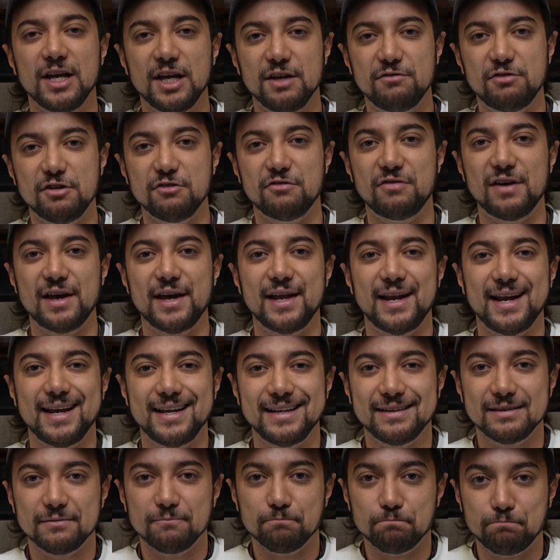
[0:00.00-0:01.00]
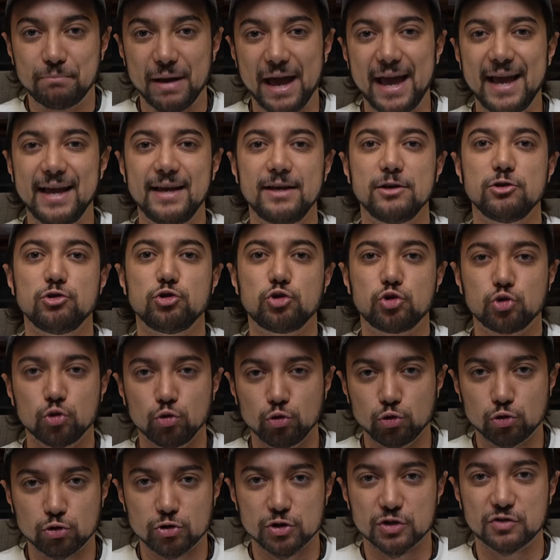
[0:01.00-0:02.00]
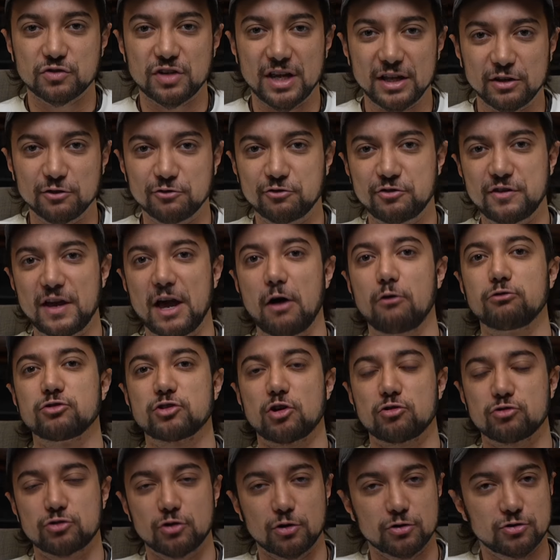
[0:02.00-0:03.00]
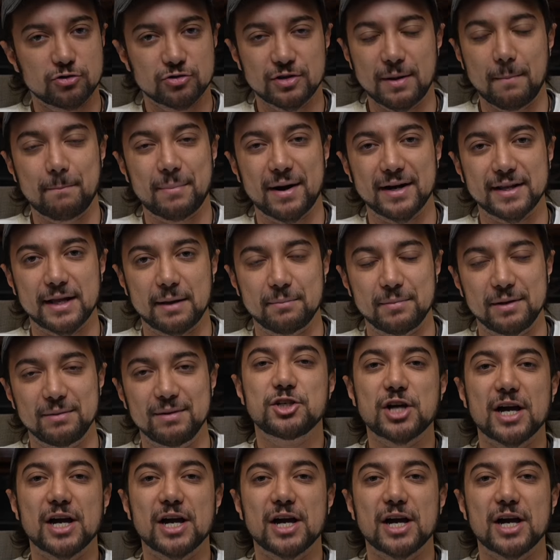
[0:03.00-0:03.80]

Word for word: e viverem bem juntos, sendo fiéis uns aos outros, né? Parte da Bíblia.